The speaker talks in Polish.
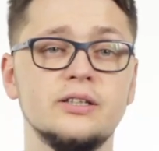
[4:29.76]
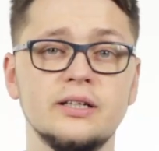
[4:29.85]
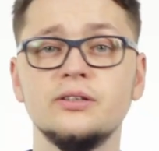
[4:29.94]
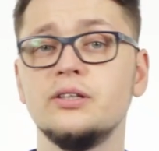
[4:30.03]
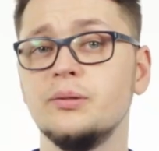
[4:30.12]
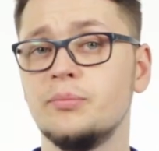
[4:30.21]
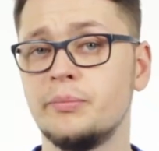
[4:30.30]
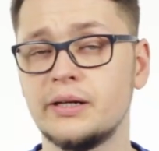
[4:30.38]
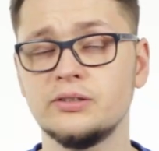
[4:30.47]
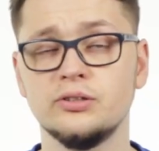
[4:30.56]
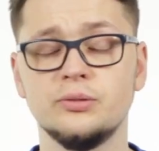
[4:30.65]
Ten tryb
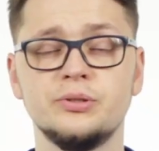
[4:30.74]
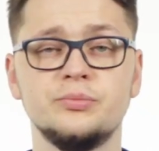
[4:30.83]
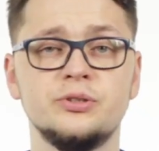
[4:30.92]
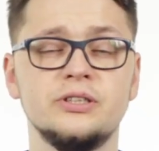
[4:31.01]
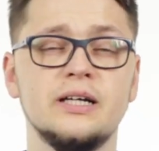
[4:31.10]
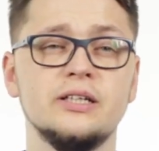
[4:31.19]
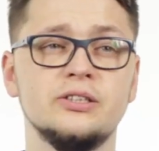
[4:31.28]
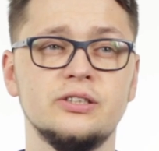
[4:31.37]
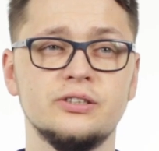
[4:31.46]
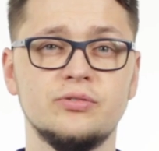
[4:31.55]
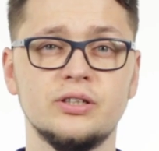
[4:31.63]
bardzo dobrze przydaje
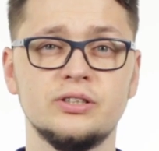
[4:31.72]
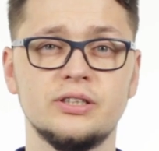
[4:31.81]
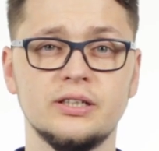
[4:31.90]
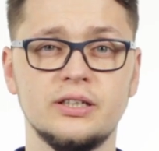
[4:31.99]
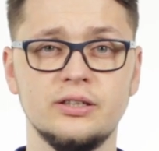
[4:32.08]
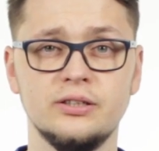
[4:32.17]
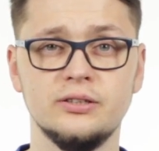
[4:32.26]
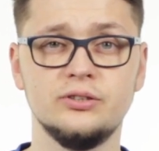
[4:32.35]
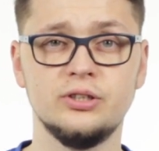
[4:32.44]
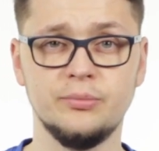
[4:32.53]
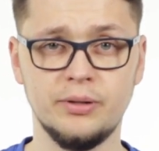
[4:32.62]
się, zwłaszcza
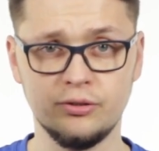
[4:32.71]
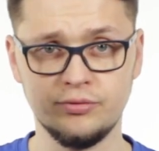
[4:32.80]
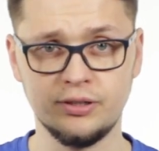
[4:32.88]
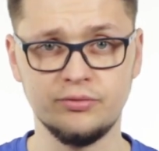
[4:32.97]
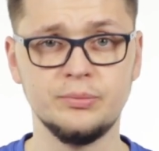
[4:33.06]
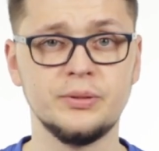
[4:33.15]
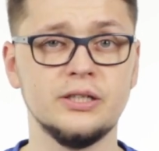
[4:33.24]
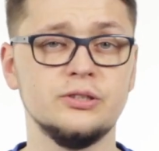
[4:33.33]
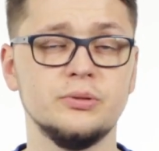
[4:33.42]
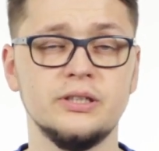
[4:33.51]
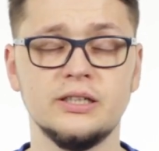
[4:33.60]
kiedy trzeba rower
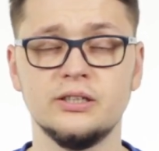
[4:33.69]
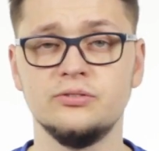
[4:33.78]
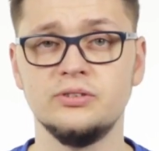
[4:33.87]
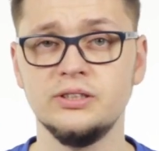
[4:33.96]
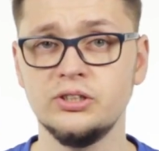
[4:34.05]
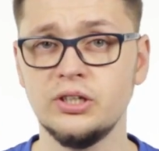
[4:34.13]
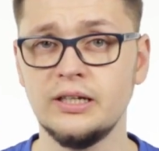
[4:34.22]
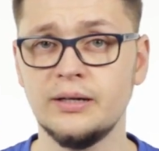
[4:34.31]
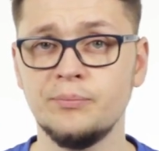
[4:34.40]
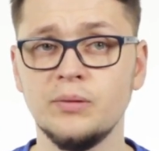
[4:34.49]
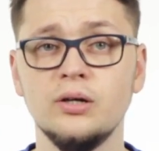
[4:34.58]
wypchać pod jakieś
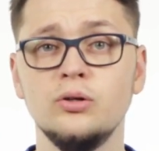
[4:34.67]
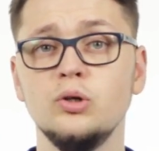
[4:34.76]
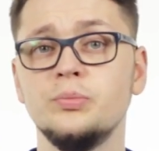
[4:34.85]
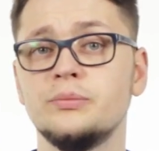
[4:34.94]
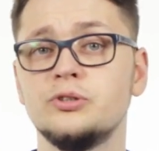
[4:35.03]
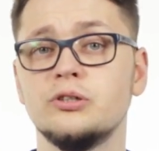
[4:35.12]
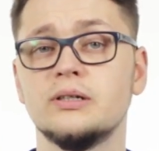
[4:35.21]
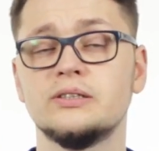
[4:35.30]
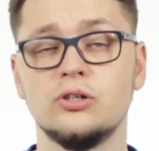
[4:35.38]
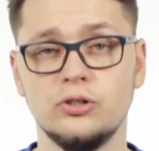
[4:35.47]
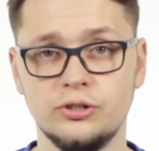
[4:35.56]
wzniesienie lub na
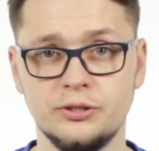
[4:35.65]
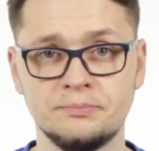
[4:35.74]
przykład schody.